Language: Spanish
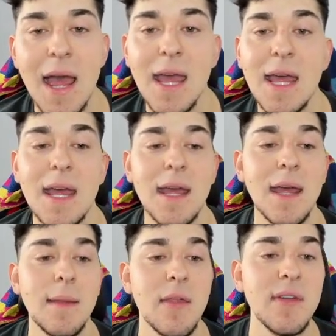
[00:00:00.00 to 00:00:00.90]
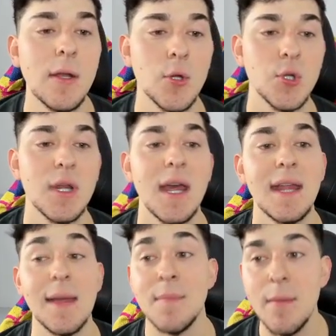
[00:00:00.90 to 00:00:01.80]
Eh, deciros
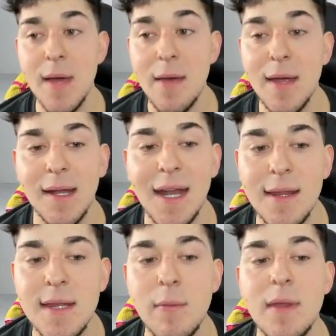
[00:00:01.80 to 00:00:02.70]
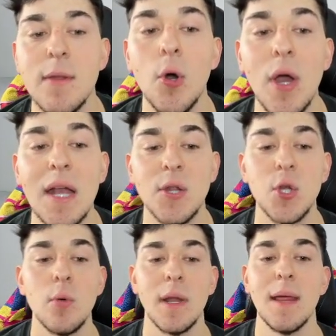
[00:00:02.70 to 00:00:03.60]
que también vais a ver en este vídeo el
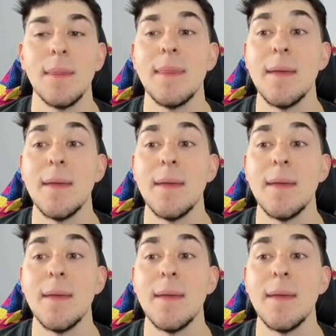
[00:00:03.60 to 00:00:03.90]
sobre